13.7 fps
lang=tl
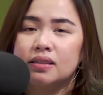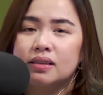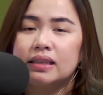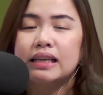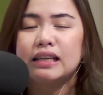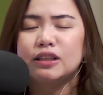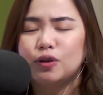
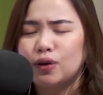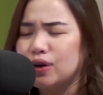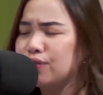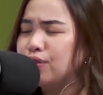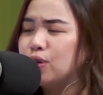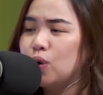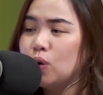Ganito,
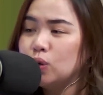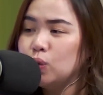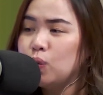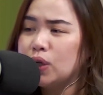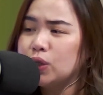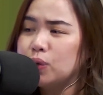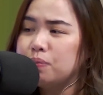if you don't
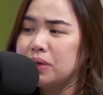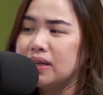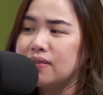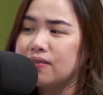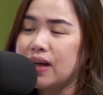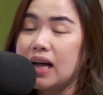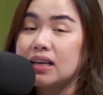want to be
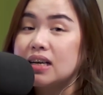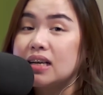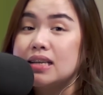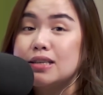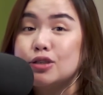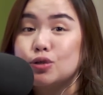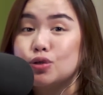in that
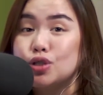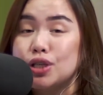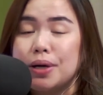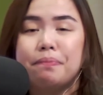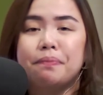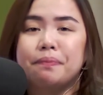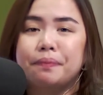relationship